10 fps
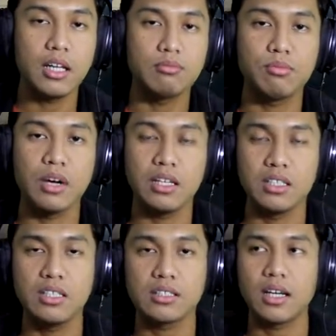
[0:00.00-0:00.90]
dalam berbagai
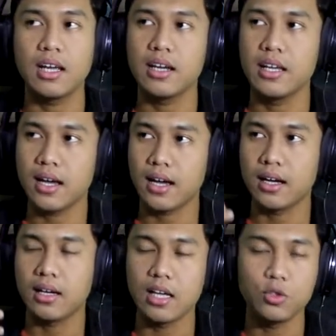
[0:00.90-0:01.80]
jenis kan ada yang
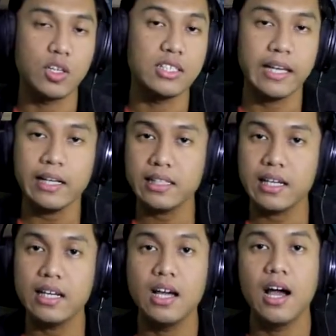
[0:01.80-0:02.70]
ngancurin
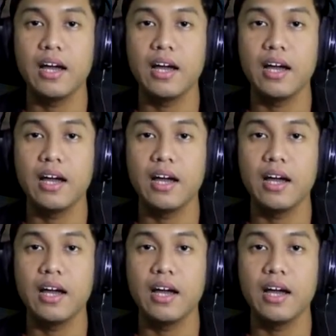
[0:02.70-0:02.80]
selnya,